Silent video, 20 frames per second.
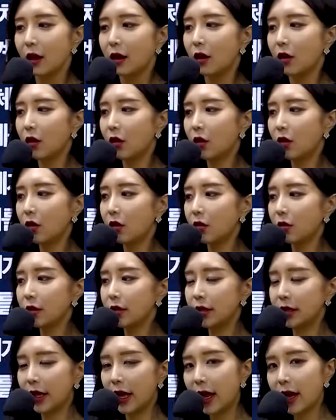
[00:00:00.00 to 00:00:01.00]
어,
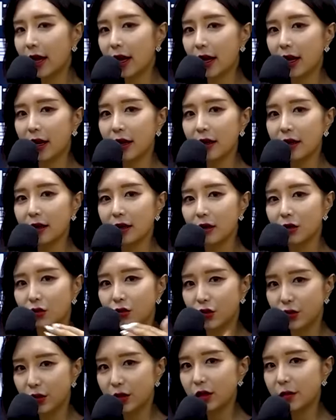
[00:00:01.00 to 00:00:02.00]
내가
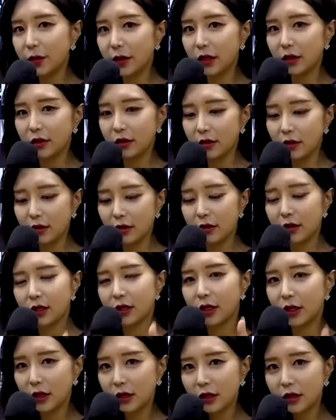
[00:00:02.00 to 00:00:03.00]
9급이든
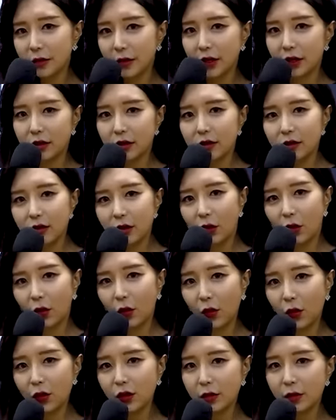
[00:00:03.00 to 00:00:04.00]
7급이든
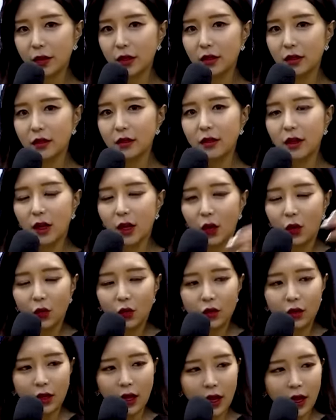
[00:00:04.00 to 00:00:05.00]
5급이든
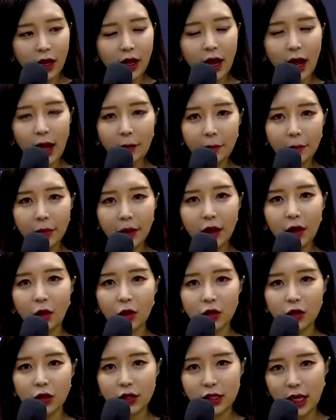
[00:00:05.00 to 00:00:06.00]
내 앞에
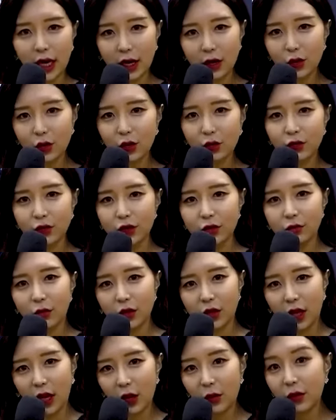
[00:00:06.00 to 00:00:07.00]
어떤 장교분, 뭐
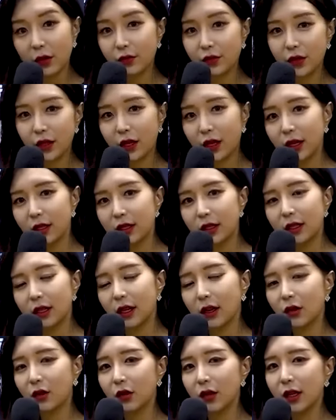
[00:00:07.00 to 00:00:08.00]
대위분이
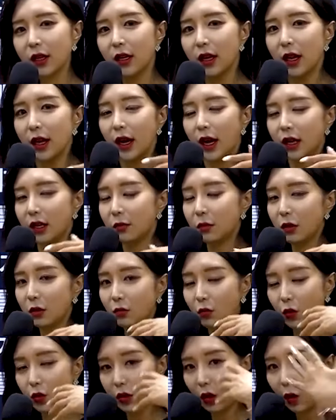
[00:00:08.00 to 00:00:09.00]
계신다거나 아니면
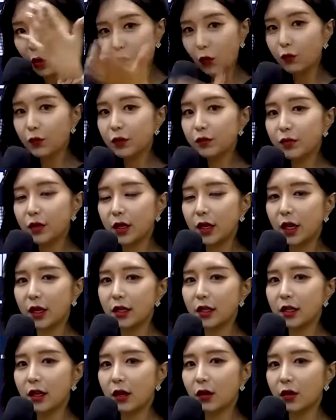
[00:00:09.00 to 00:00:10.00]
뭐 더 높은 분이
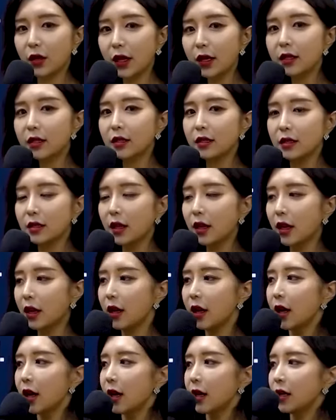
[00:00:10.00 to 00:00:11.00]
계신다거나 했을 때
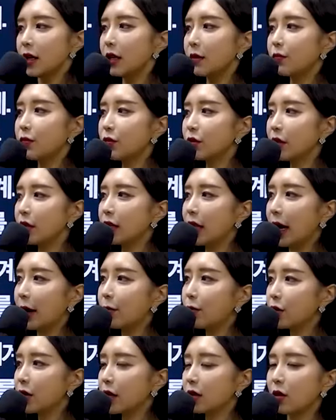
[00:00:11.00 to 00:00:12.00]
이분이
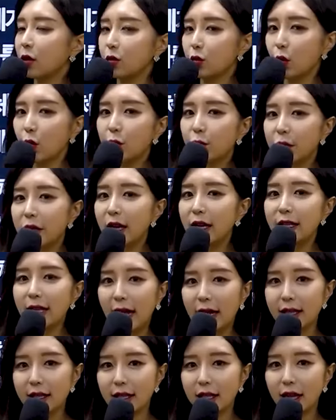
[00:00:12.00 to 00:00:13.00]
나보다 더 높다
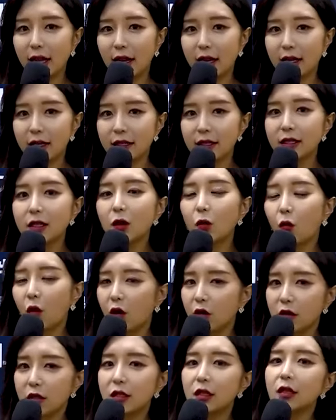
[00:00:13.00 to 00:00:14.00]
낮다 를
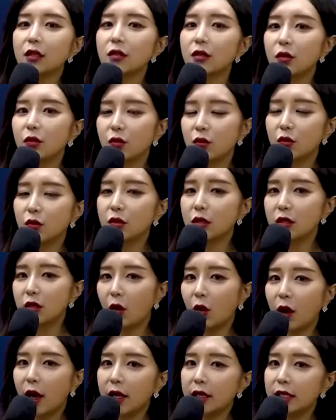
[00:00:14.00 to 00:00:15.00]
원칙적으로는
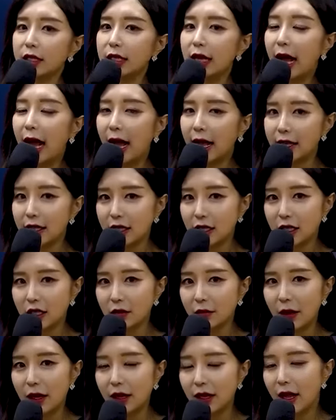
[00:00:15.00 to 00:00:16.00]
정하지는
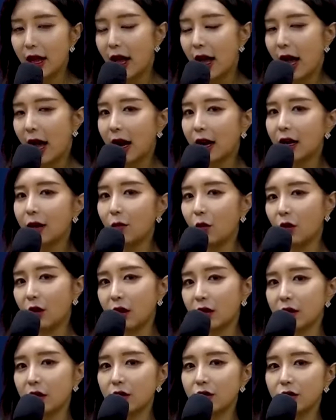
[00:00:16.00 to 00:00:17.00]
않지만 아까
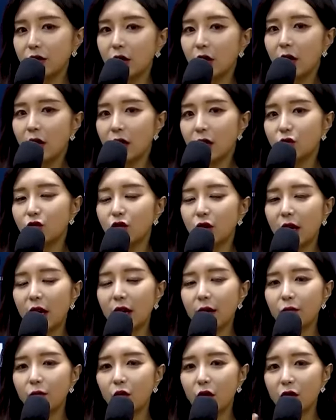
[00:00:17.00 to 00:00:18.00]
뭐라 그랬죠? 이 국가
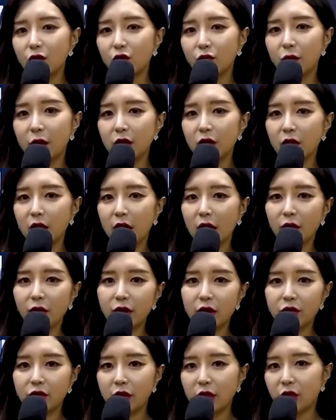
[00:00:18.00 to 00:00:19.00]
안보와 국방력
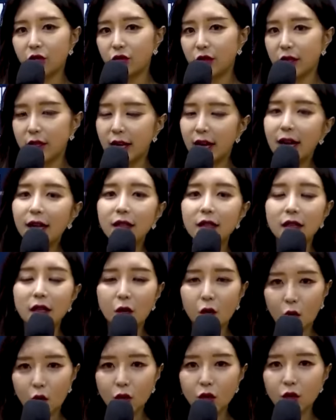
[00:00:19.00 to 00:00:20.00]
강화를 위해서 우리는 하나의
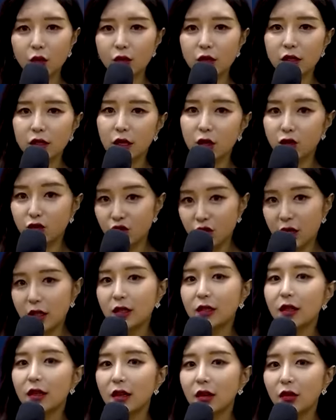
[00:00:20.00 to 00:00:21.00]
공동체,
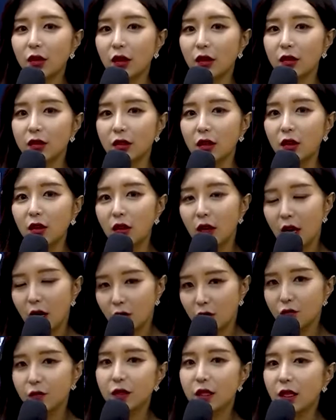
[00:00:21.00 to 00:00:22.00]
유기체가 되어서
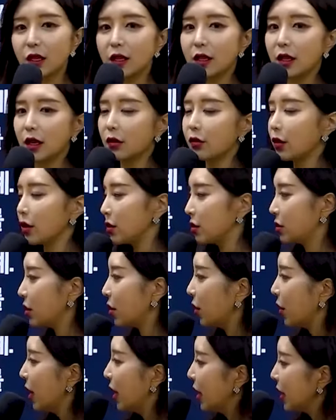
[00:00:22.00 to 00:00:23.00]
움직인다고
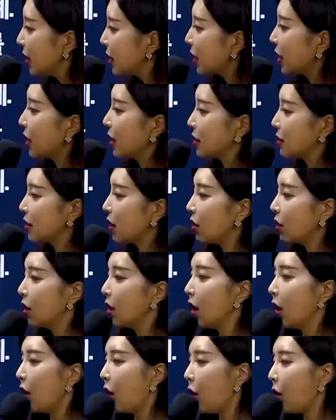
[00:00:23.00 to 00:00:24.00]
했죠. 그래서
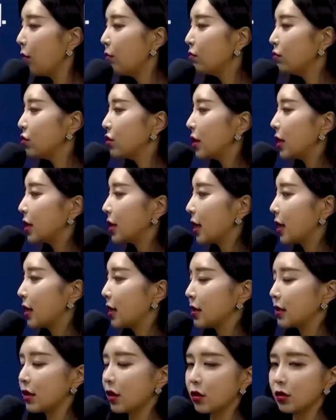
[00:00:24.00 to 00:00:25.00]
업무에
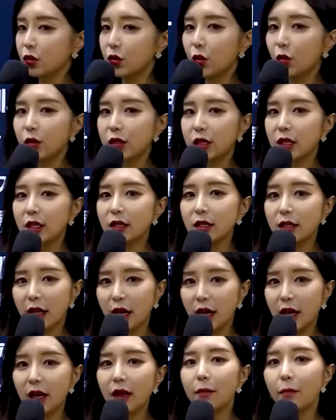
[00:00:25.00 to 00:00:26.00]
따라서 조직
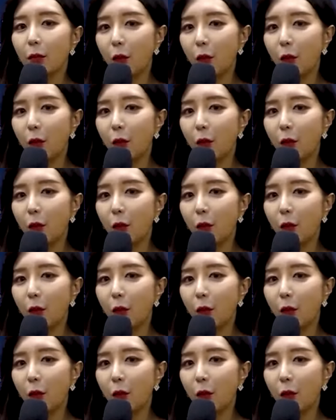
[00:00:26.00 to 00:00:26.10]
내